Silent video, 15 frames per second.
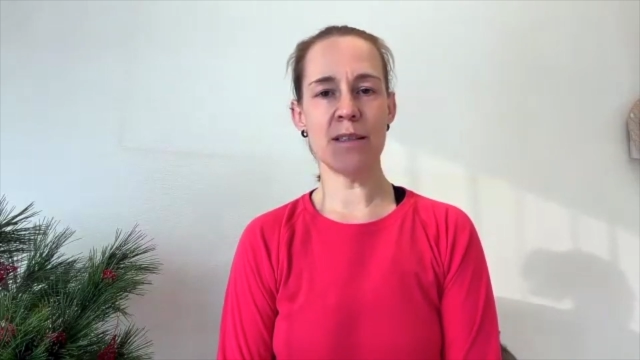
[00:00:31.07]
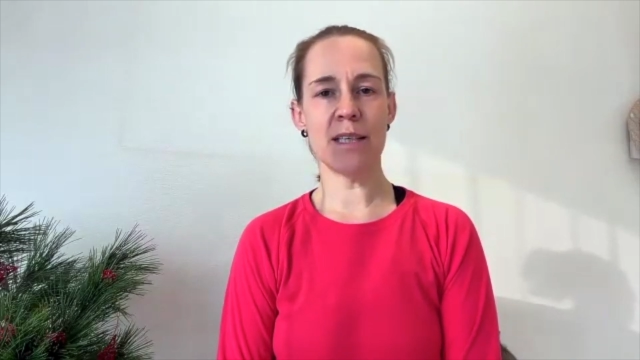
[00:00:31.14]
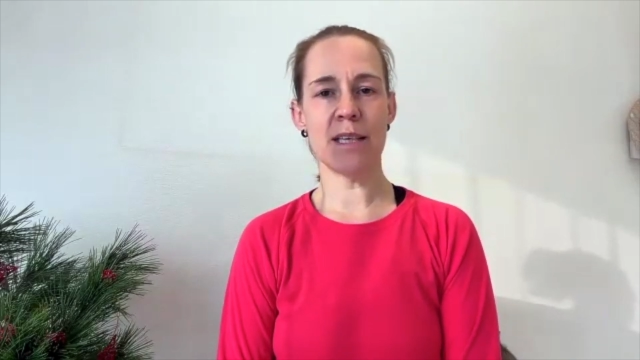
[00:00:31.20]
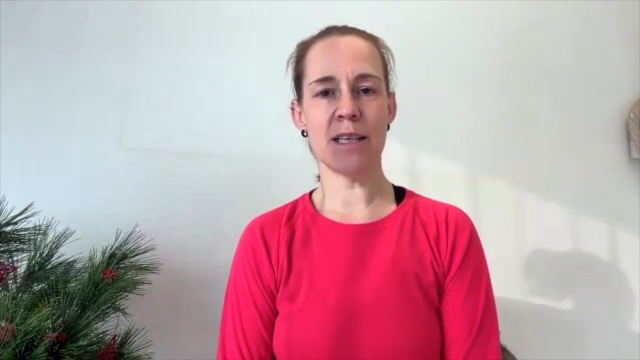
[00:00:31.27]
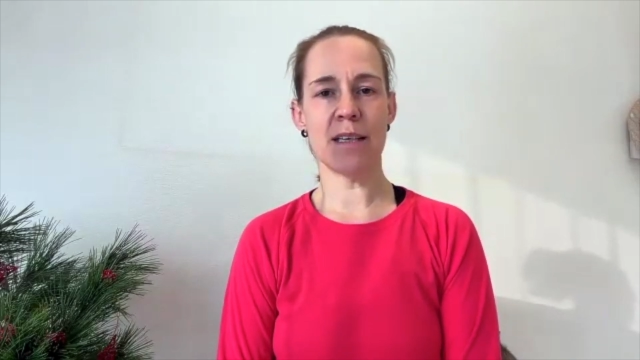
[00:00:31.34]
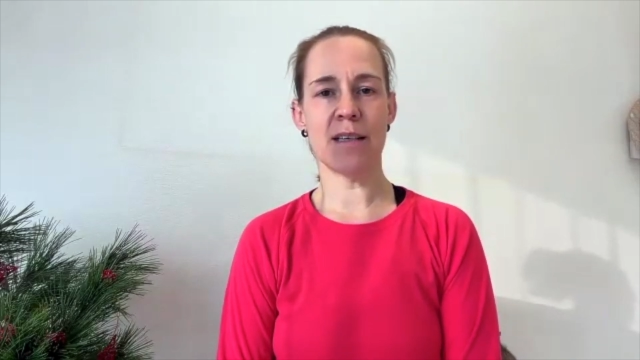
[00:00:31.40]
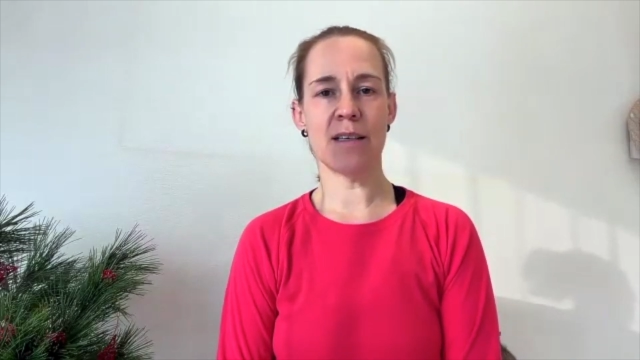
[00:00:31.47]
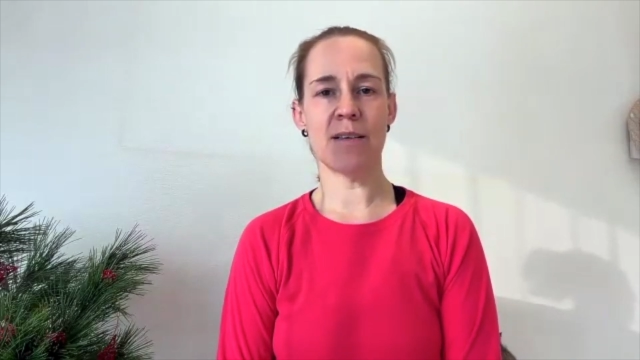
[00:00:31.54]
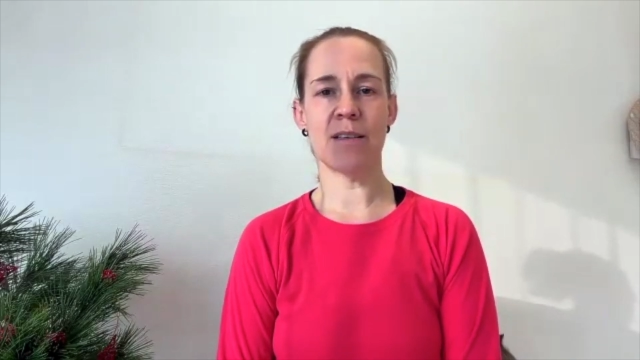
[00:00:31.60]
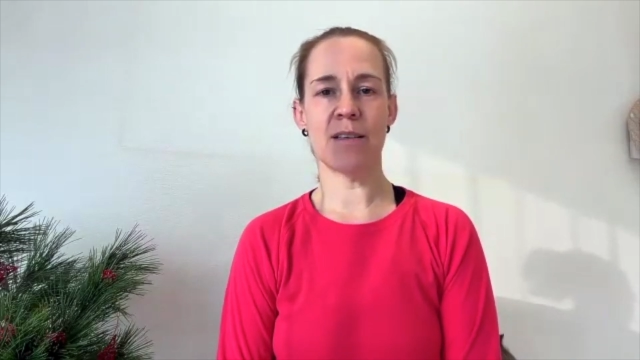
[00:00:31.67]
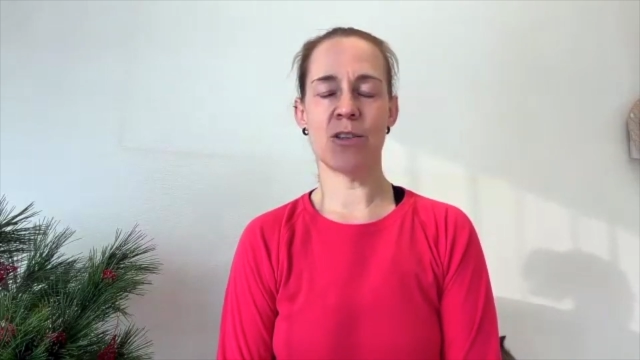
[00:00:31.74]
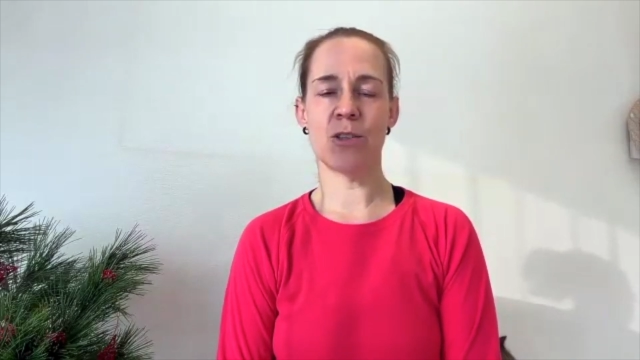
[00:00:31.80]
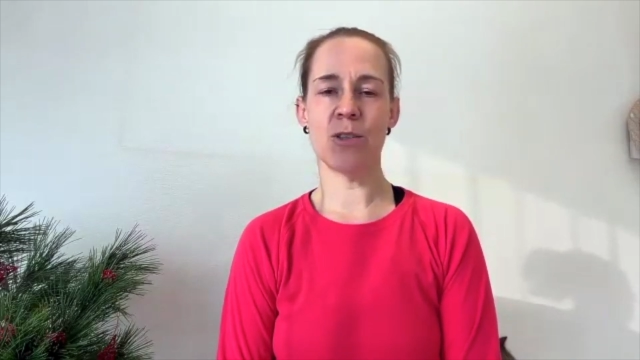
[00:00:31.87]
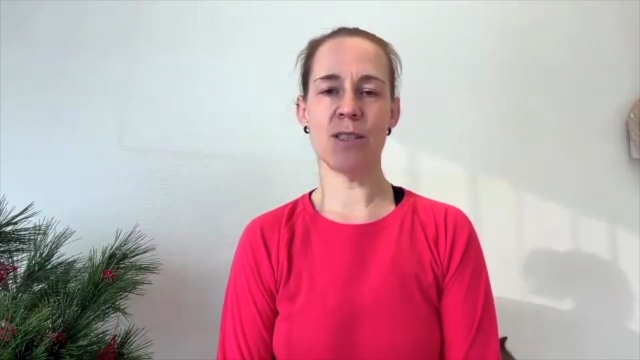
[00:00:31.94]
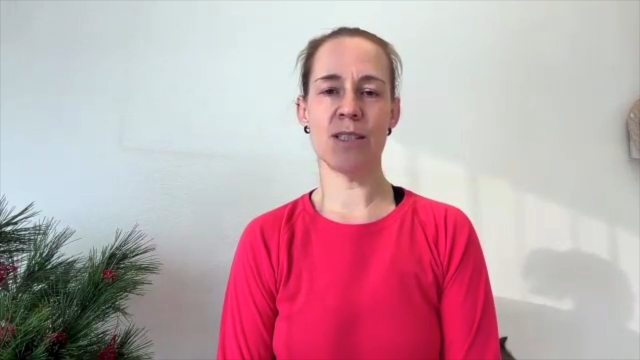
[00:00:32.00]
der
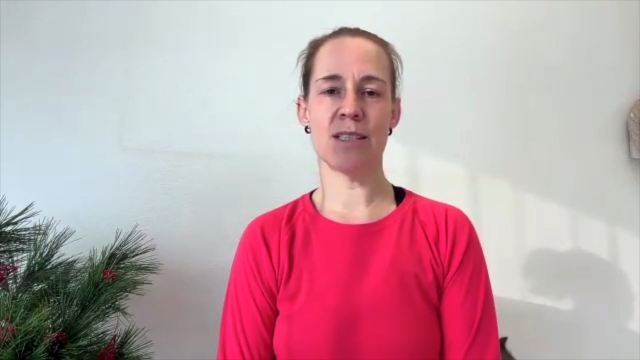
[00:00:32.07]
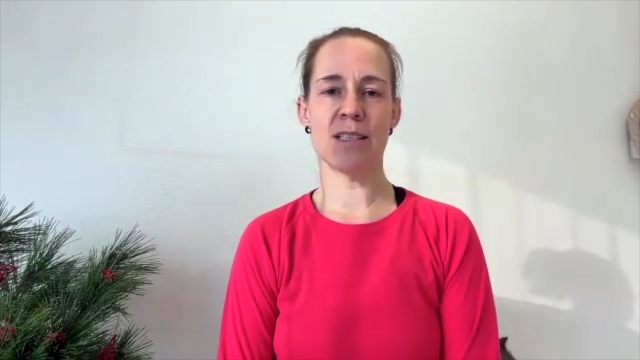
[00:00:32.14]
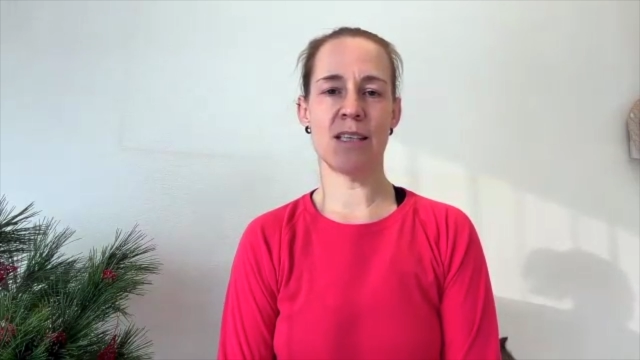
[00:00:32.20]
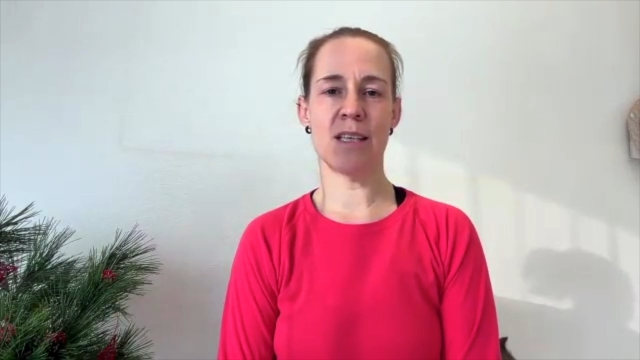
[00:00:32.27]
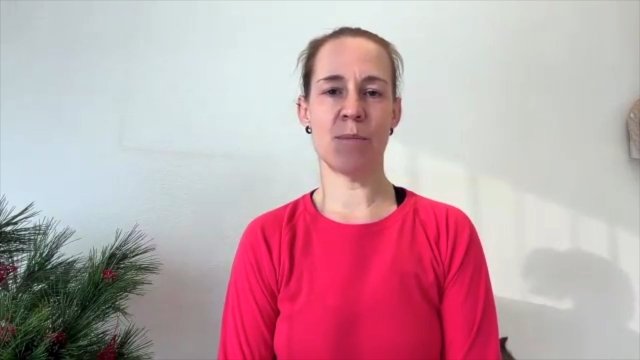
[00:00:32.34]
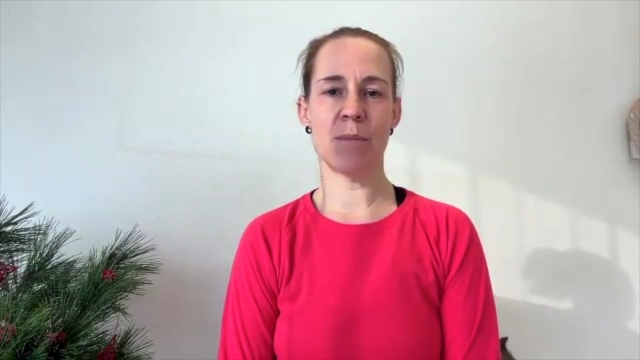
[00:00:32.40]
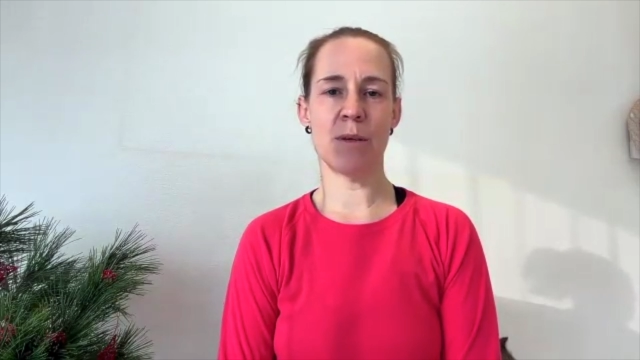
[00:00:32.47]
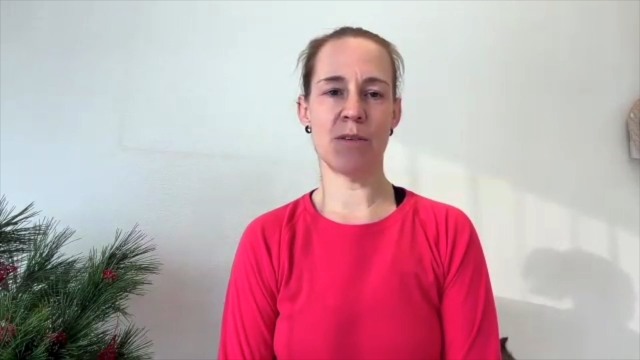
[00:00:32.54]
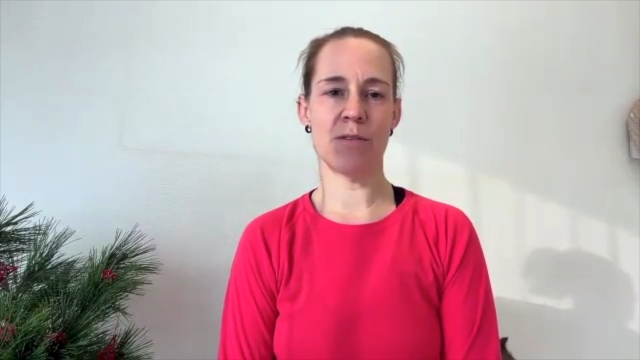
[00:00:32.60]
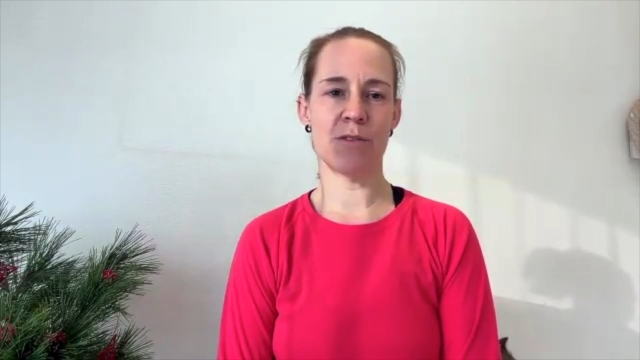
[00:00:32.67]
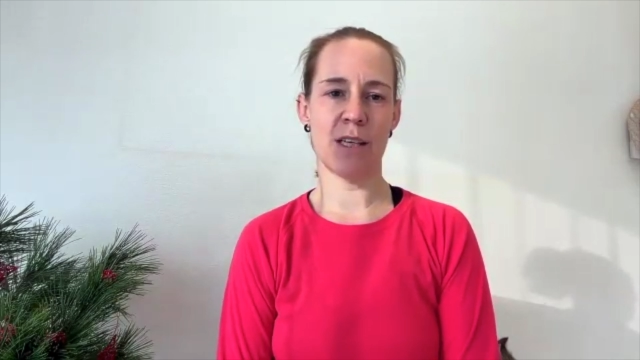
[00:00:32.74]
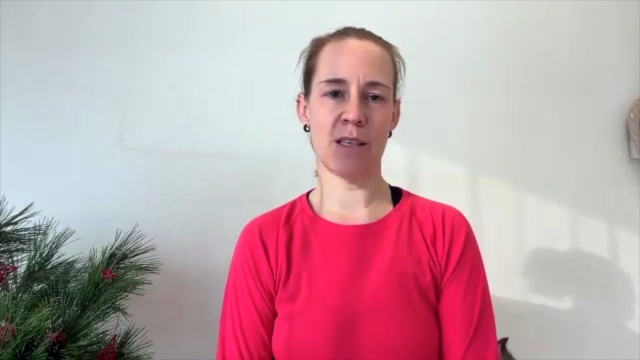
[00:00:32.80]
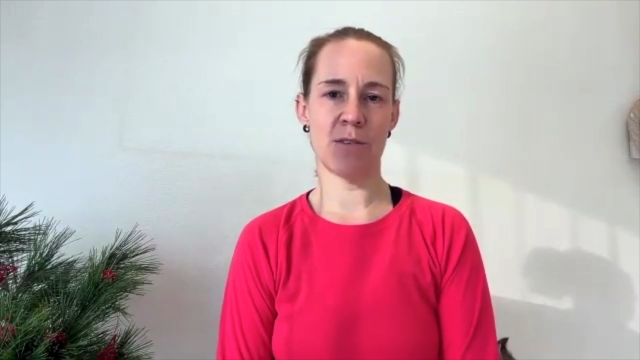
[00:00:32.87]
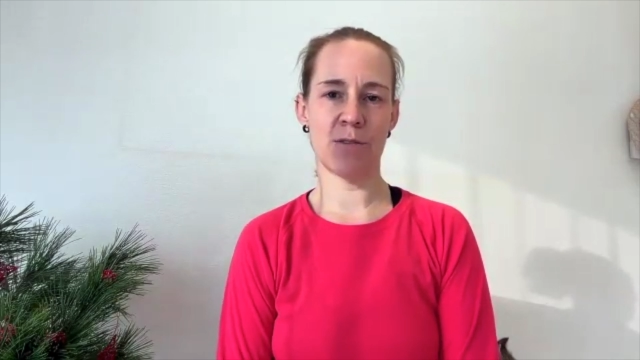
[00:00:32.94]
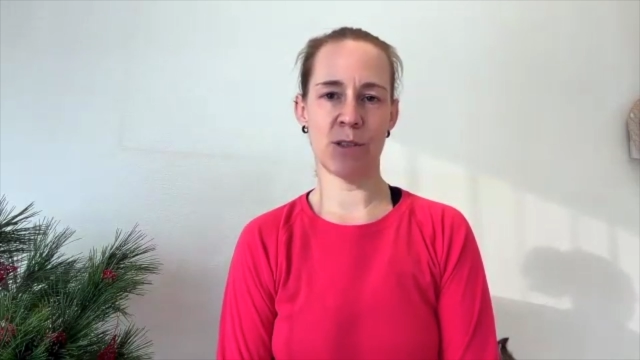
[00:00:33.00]
schönste Nebeneffekt